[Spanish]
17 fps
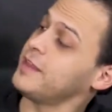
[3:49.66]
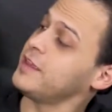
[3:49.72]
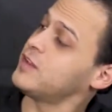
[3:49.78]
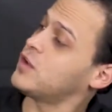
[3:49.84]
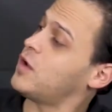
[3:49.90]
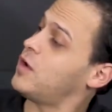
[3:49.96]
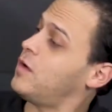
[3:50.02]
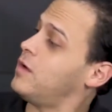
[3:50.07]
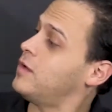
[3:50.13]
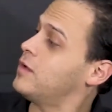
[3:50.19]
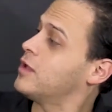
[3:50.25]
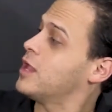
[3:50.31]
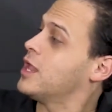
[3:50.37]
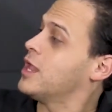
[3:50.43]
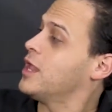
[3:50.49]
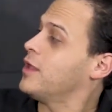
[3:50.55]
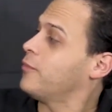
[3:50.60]
he dicho,
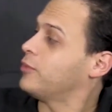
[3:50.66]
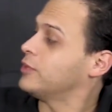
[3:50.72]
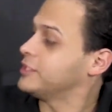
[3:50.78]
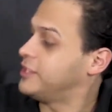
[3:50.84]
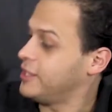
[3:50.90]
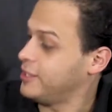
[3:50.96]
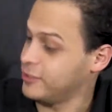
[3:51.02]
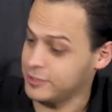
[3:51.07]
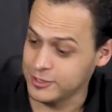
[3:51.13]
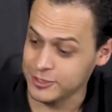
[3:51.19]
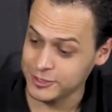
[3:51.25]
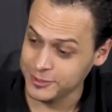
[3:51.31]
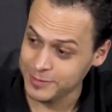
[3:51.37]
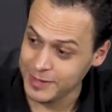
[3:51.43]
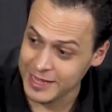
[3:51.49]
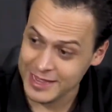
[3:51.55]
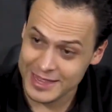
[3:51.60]
pues Dios
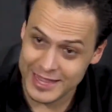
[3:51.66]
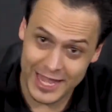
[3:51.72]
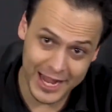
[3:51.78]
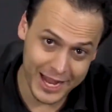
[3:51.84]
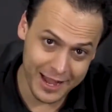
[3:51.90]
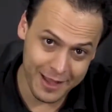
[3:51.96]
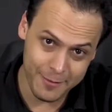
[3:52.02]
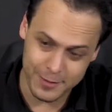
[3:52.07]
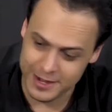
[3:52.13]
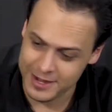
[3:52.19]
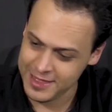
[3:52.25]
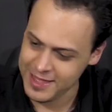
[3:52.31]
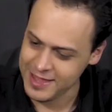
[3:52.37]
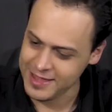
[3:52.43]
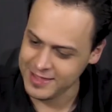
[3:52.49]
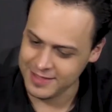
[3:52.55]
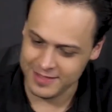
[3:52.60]
nos bendiga,
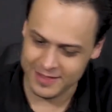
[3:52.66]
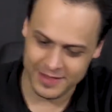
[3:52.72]
¿verdad?